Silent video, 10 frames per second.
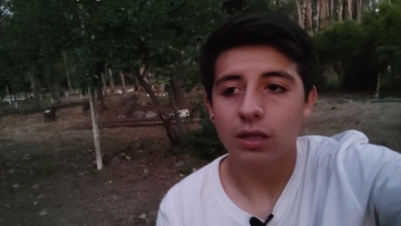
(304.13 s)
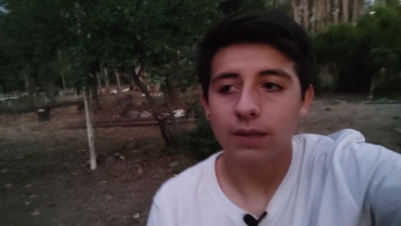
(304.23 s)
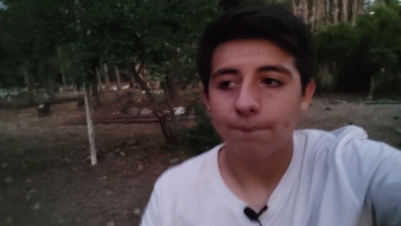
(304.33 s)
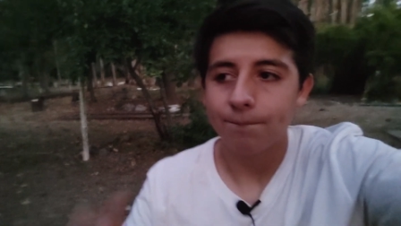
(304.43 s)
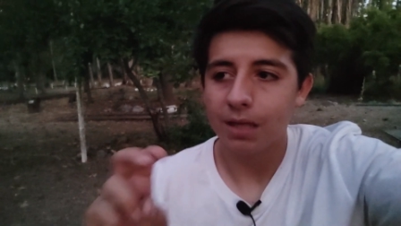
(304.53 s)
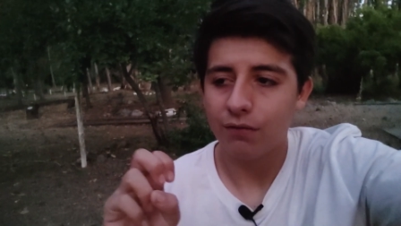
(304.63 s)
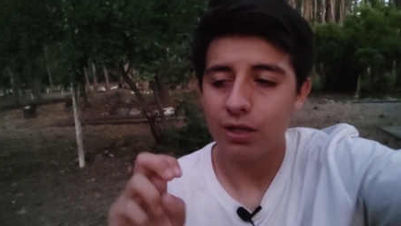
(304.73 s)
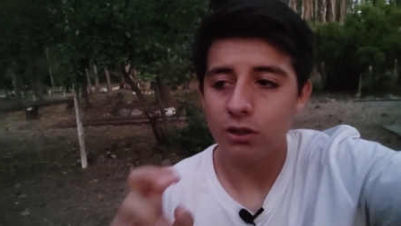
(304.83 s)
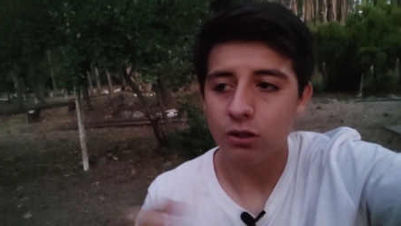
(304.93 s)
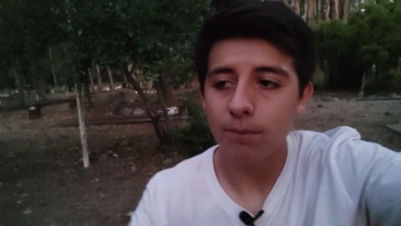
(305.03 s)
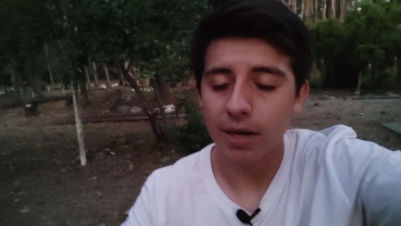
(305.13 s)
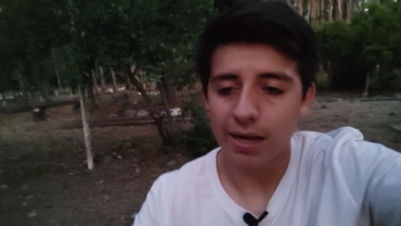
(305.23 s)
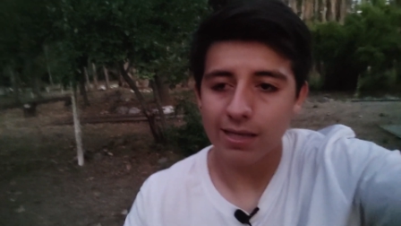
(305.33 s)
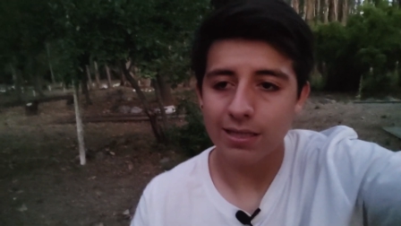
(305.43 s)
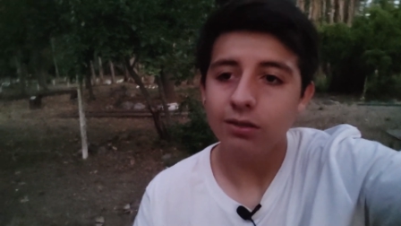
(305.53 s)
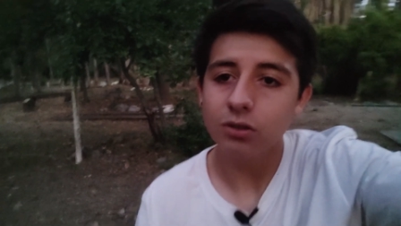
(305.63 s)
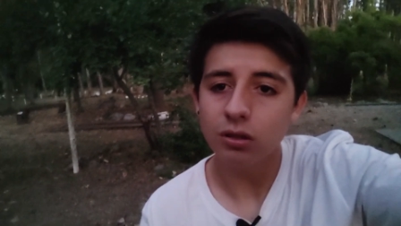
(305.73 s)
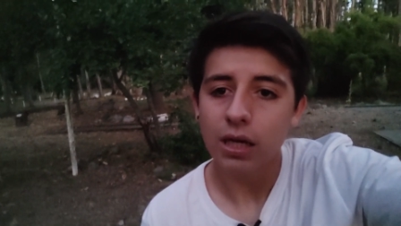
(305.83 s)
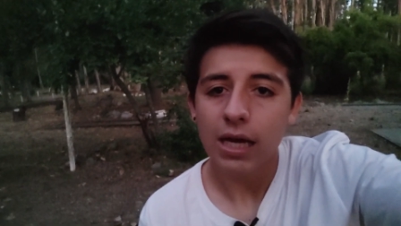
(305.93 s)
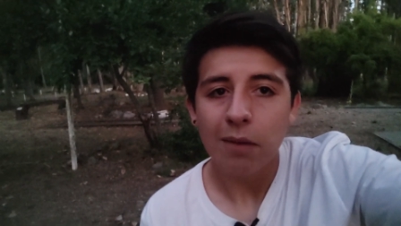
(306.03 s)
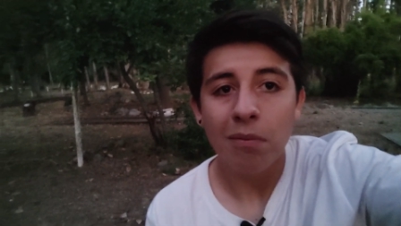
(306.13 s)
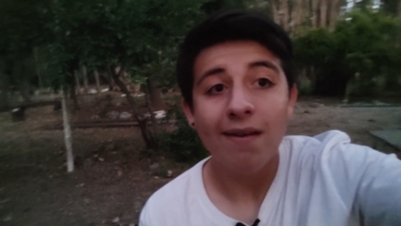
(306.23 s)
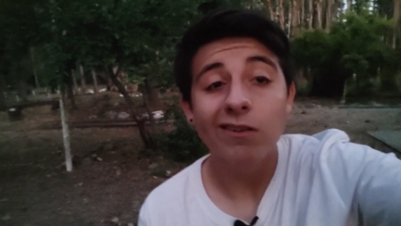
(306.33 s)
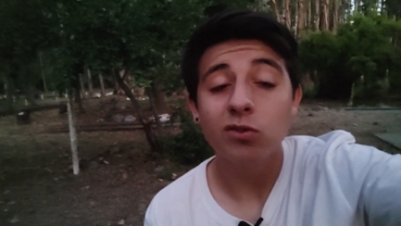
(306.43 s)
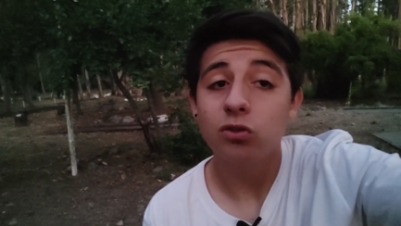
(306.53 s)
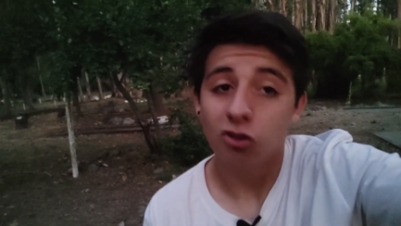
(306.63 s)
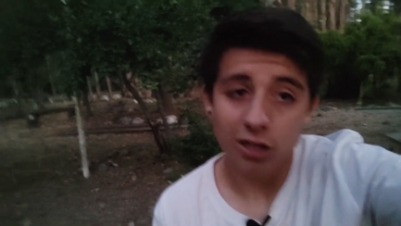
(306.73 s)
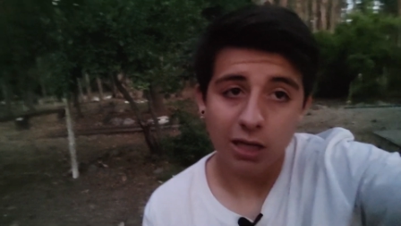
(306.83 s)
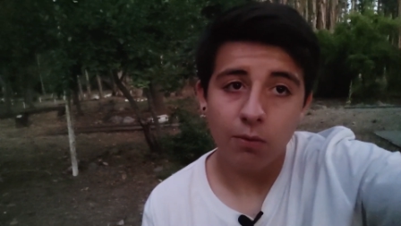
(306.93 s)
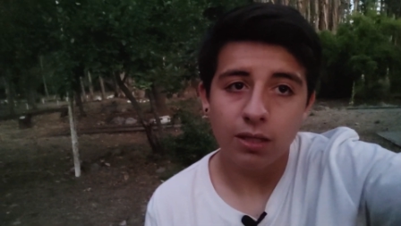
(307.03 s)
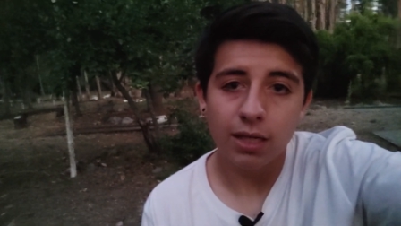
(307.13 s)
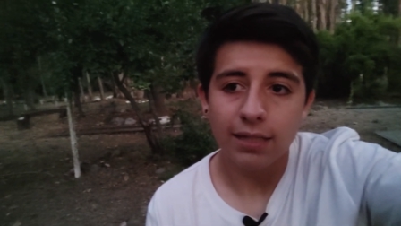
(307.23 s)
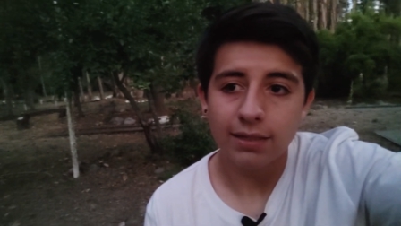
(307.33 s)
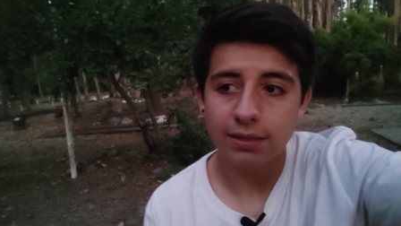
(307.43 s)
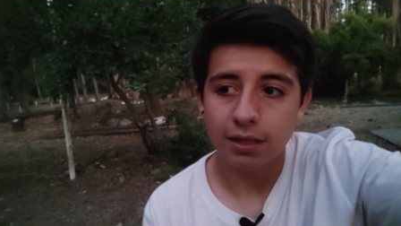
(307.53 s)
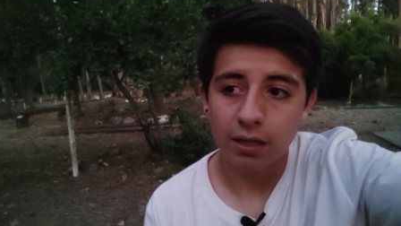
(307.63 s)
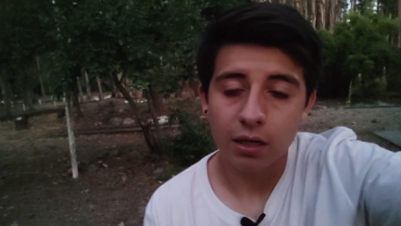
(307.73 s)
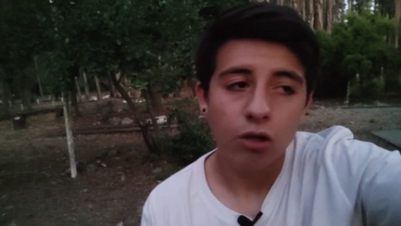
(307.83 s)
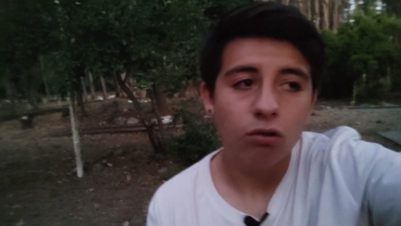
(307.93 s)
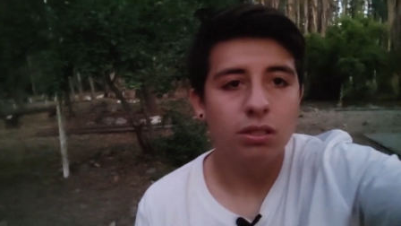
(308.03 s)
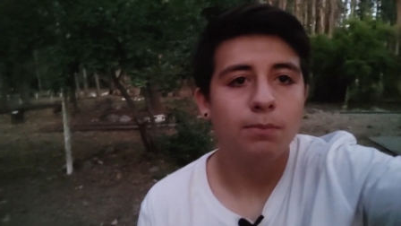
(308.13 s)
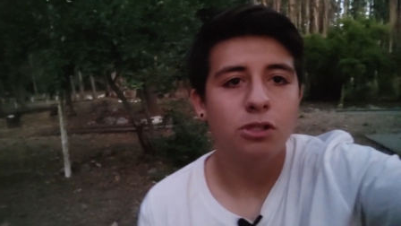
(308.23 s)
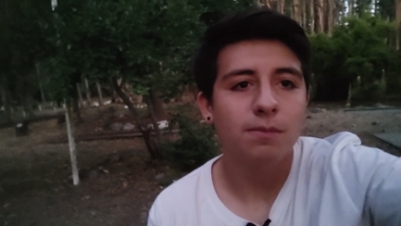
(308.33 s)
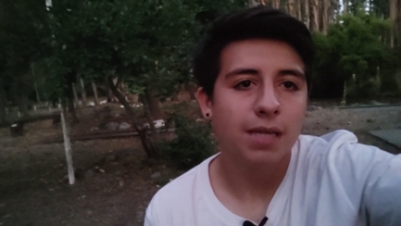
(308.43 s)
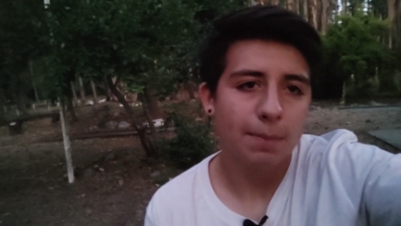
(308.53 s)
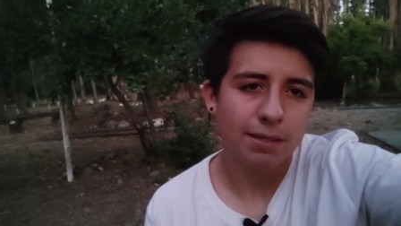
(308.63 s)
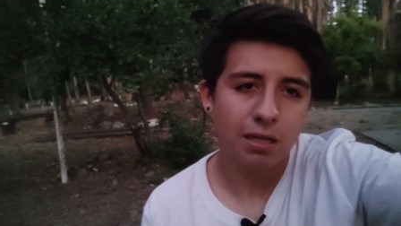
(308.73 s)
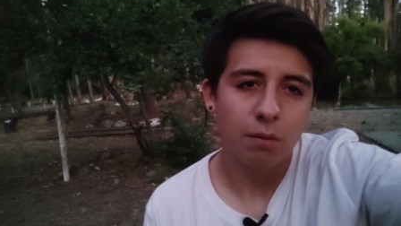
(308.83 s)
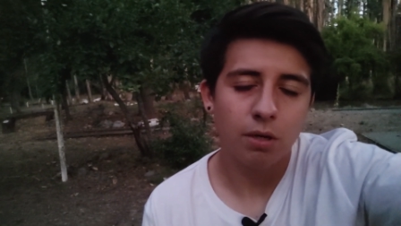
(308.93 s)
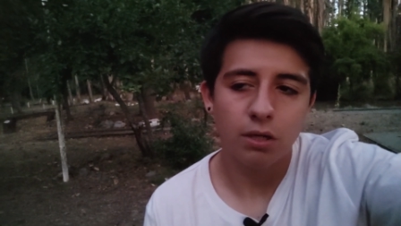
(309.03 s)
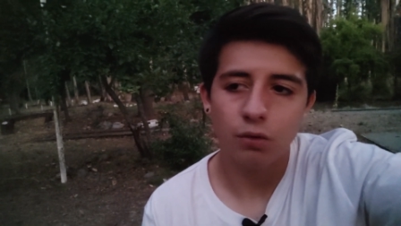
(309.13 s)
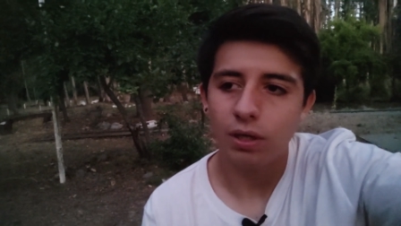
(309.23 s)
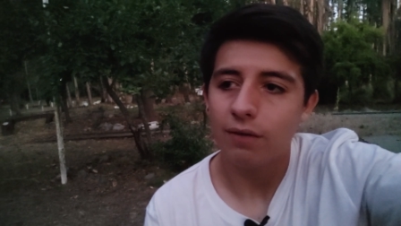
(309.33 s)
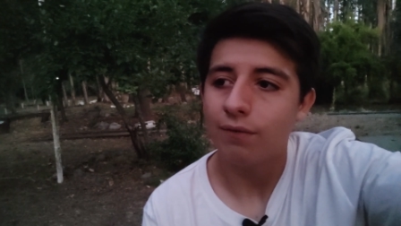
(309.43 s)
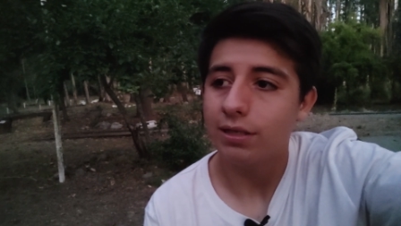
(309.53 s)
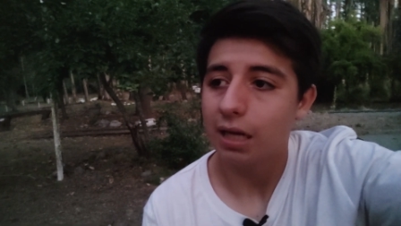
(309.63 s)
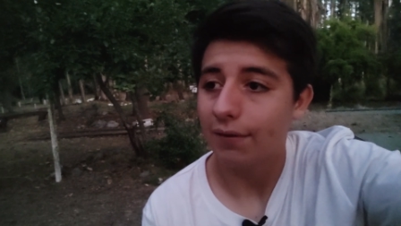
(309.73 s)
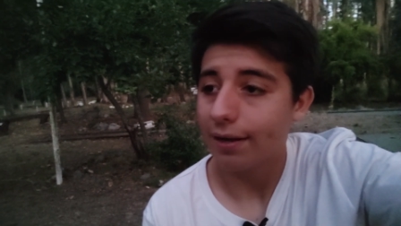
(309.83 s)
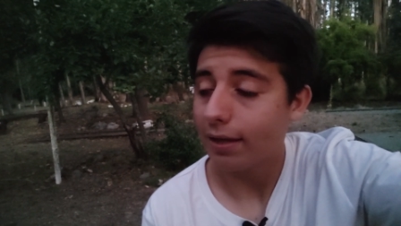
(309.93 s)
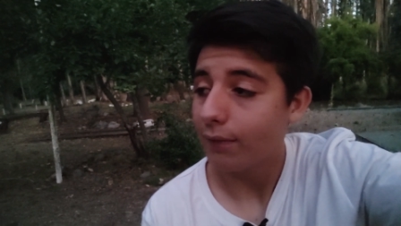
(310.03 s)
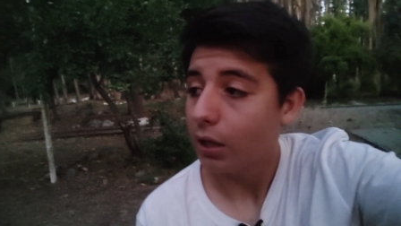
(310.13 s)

de definición para descenso, primera vez en su historia que podría descender. Concepción ya ha pasado por esto varias veces, la verdad.